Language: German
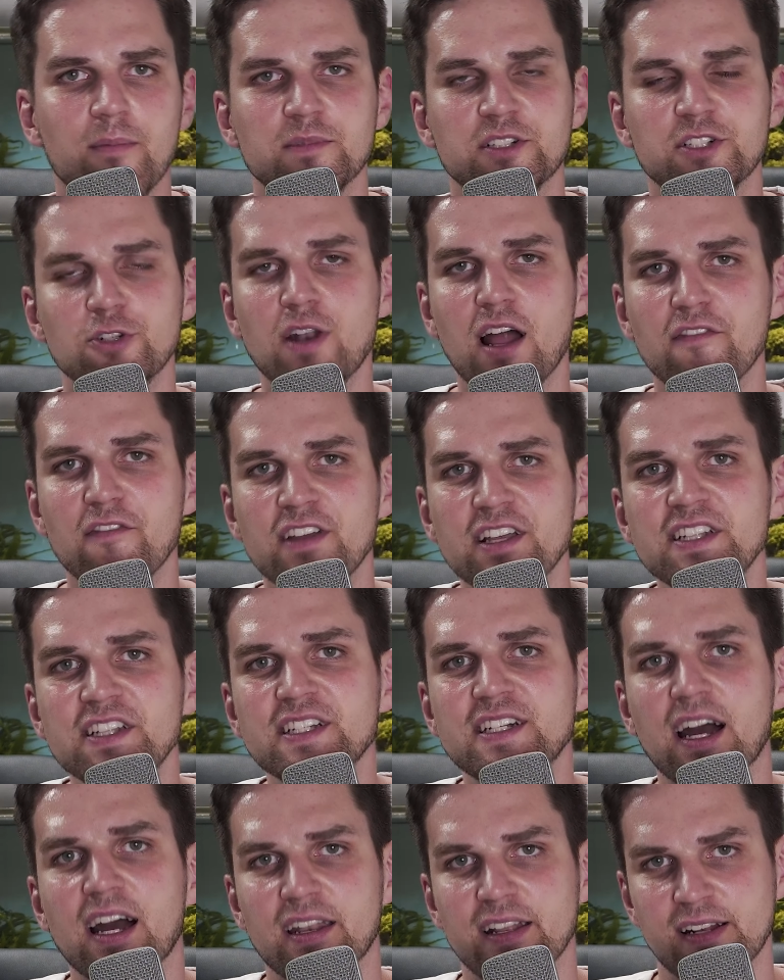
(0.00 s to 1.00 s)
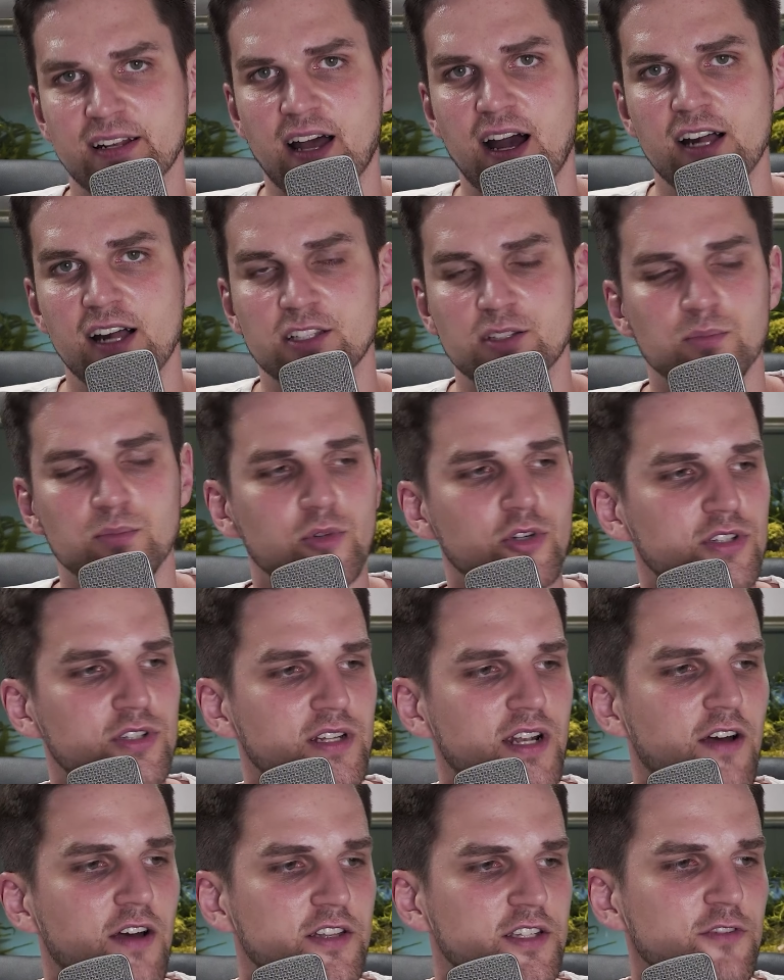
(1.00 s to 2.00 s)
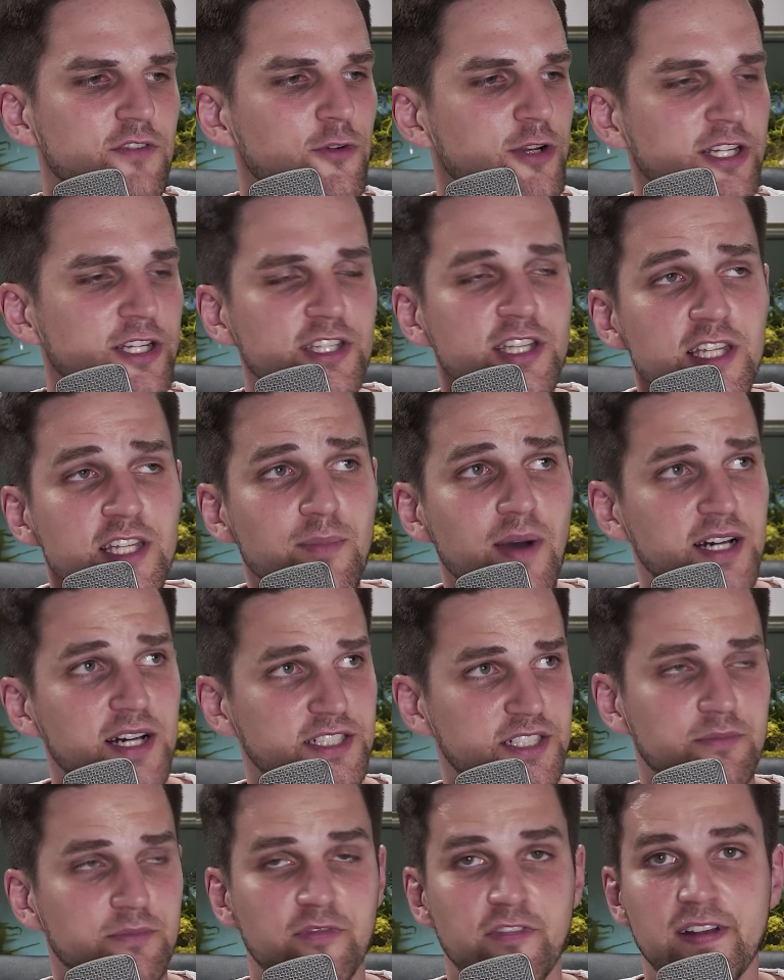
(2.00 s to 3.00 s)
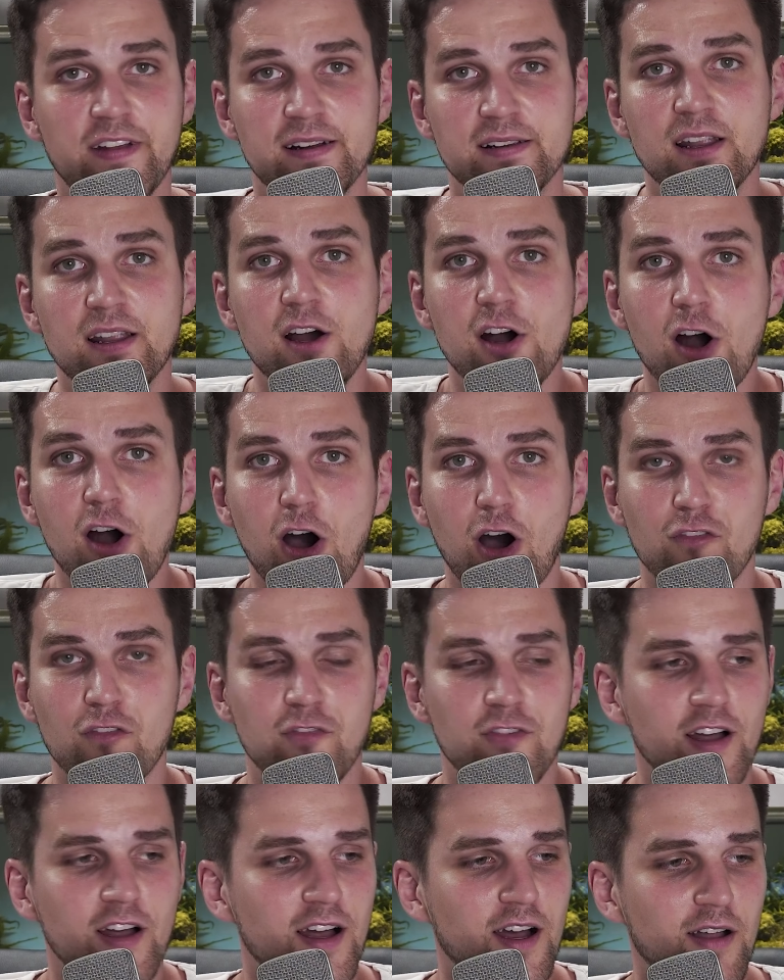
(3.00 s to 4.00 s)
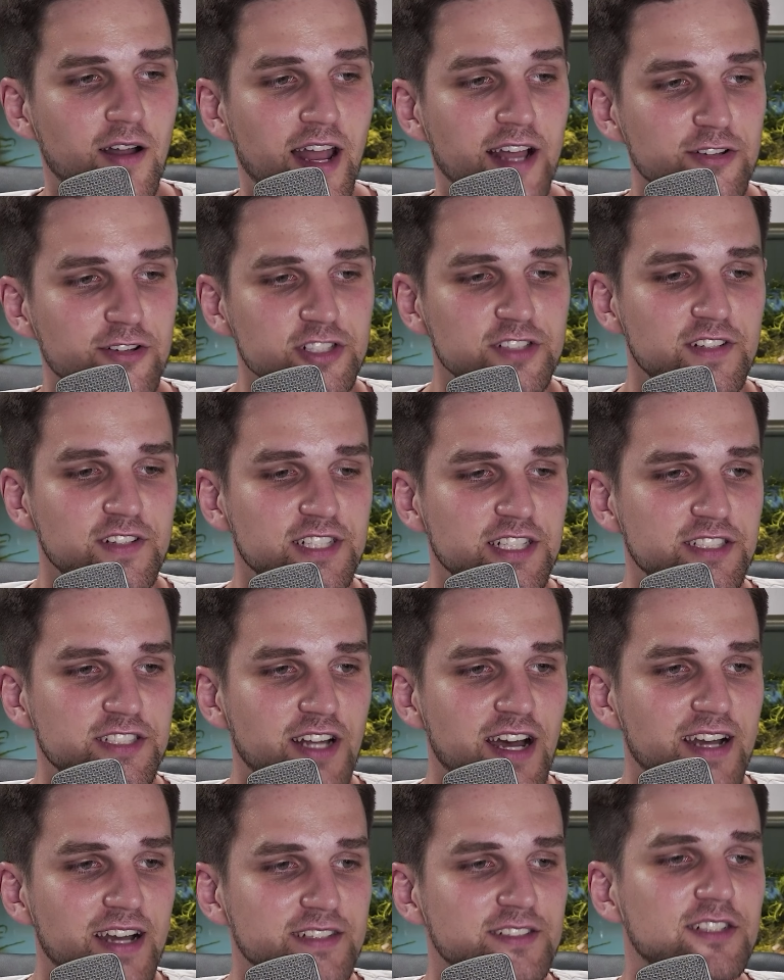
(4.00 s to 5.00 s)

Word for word: Sulawesi-Garnelen halten möchte, die würde ich niemals empfehlen, auf äh, Leitungswasser zu halten.